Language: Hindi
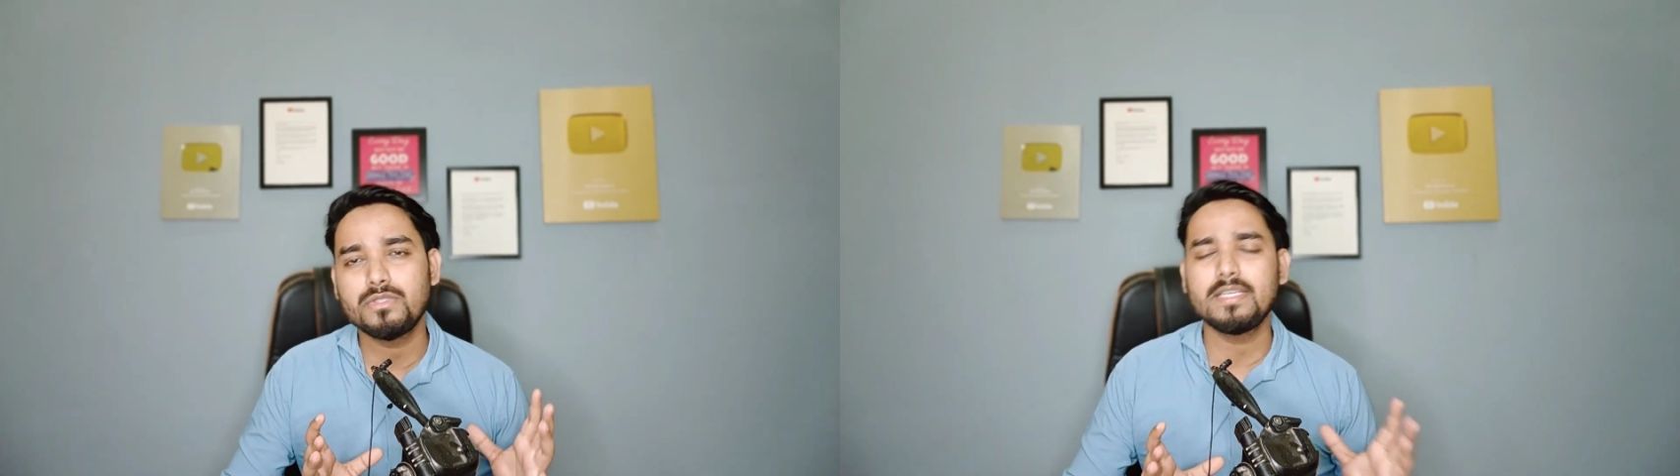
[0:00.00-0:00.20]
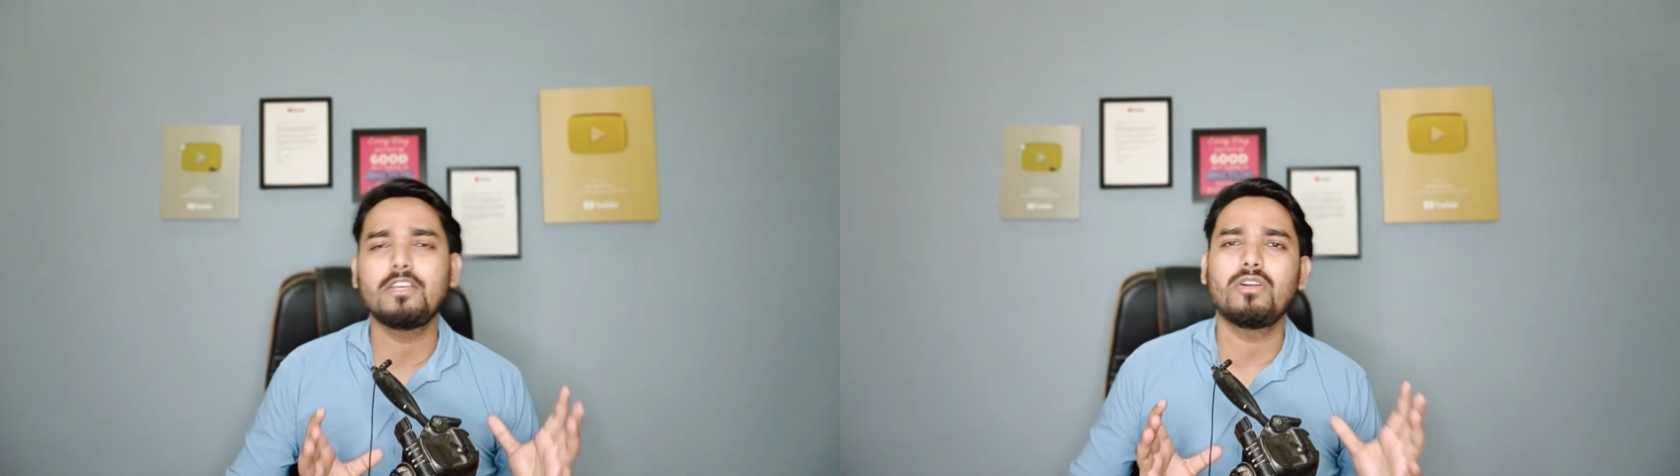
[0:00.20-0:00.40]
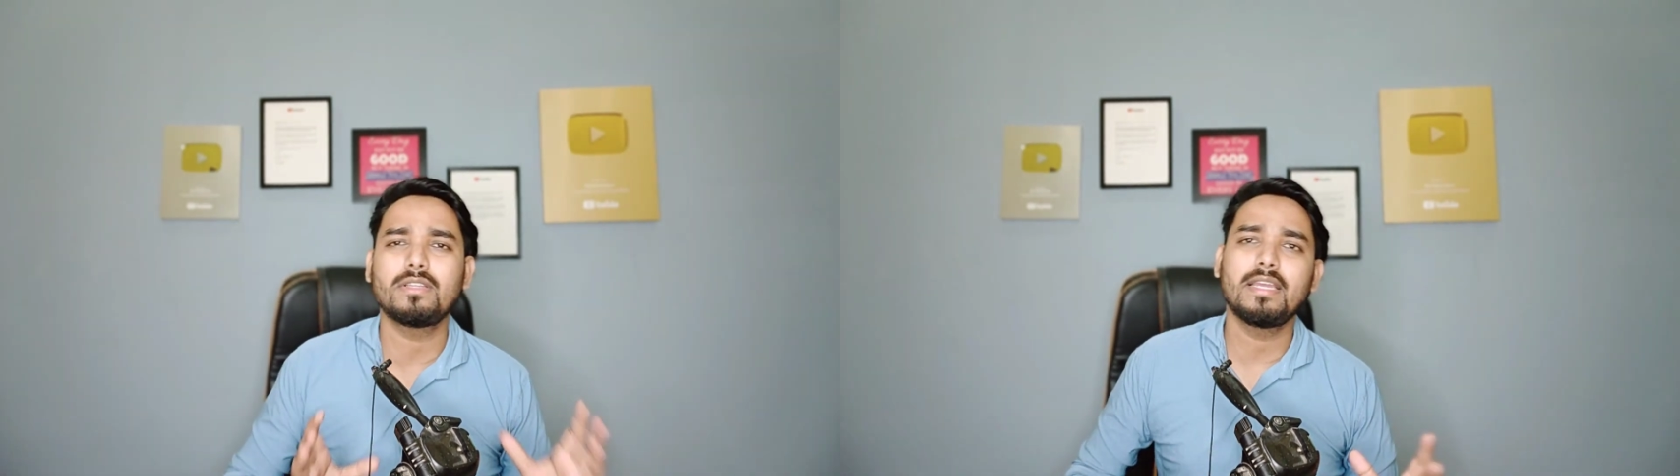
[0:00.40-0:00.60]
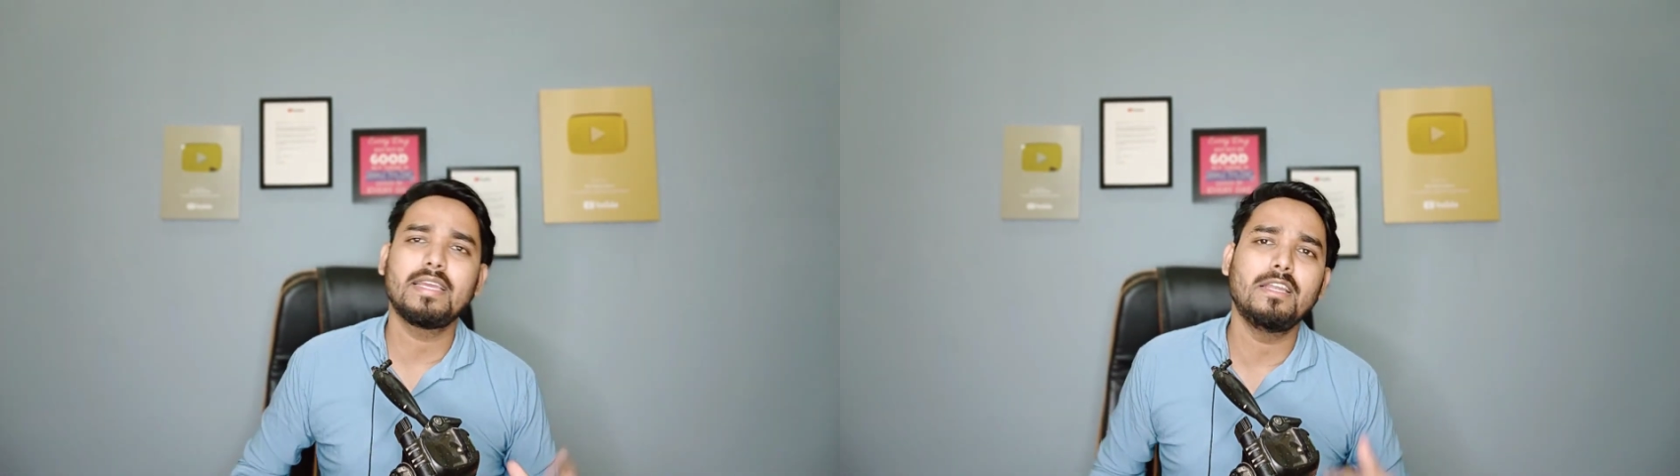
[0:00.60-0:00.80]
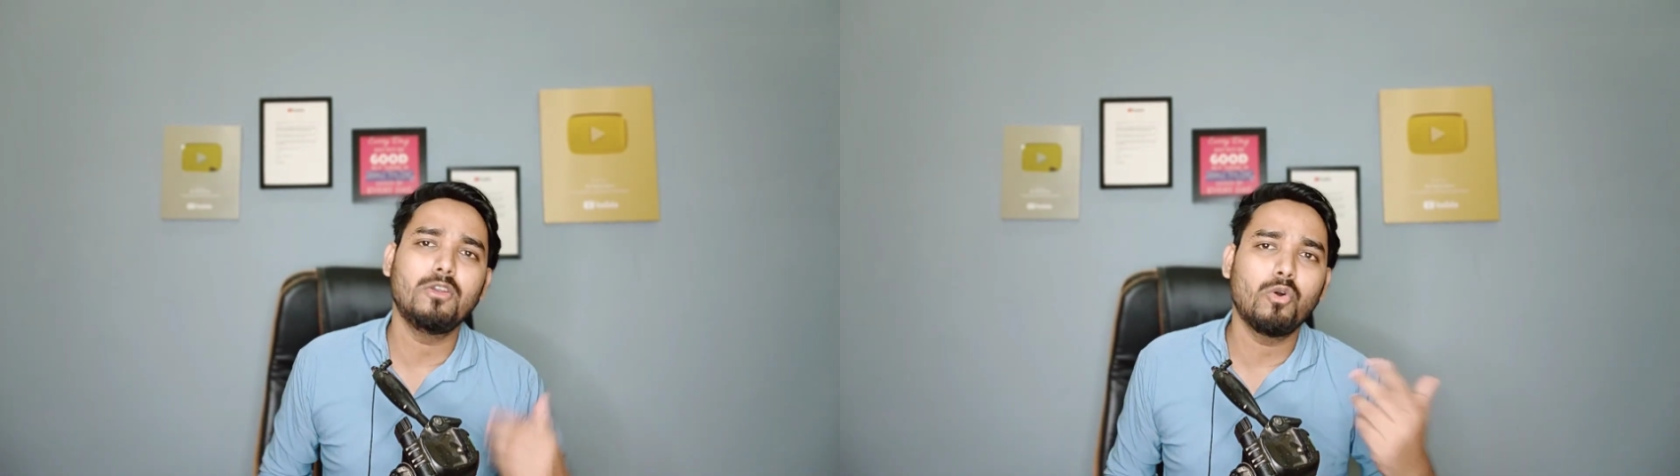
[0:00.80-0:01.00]
उससे क्या होता है ना
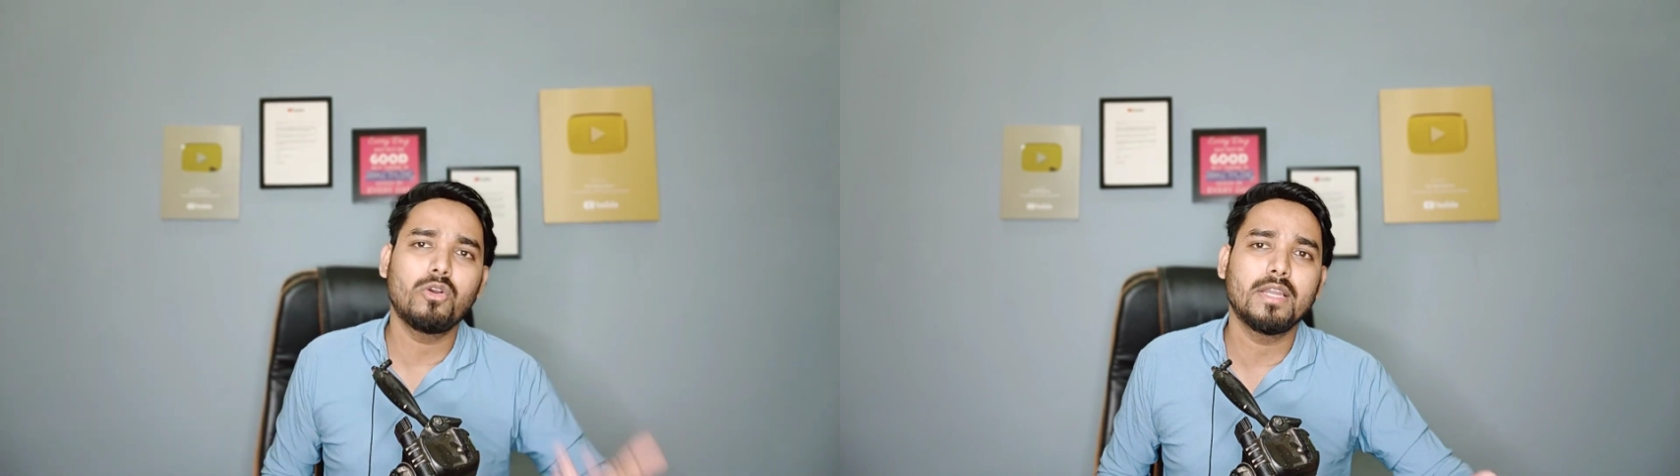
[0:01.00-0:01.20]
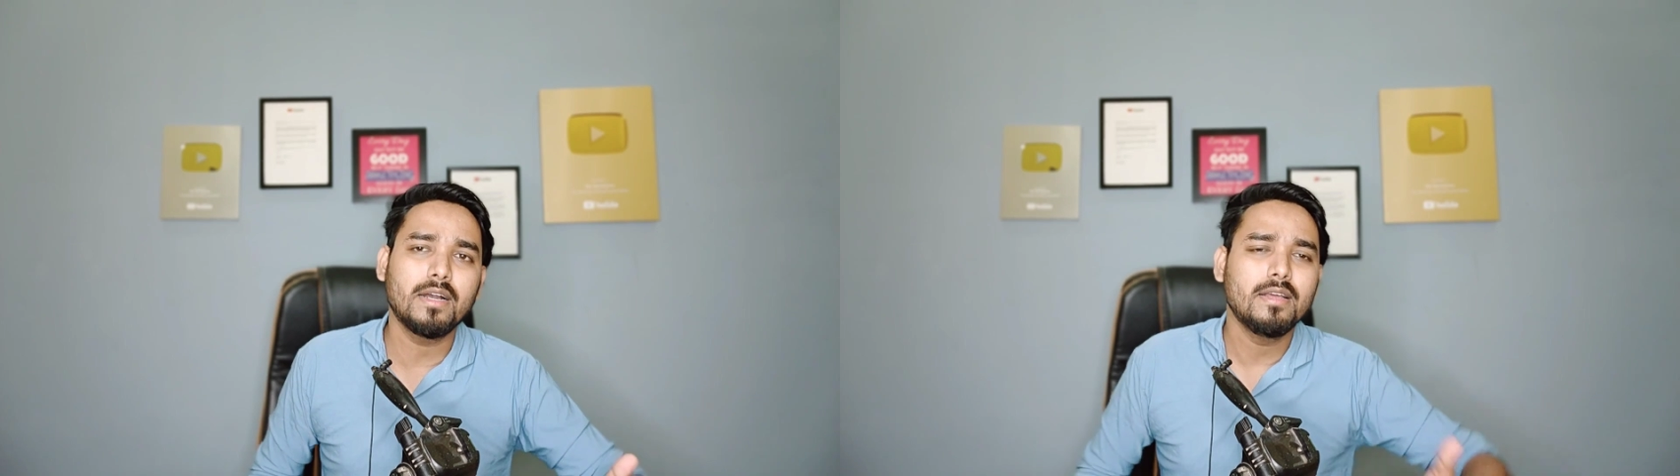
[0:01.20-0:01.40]
कि लोग ना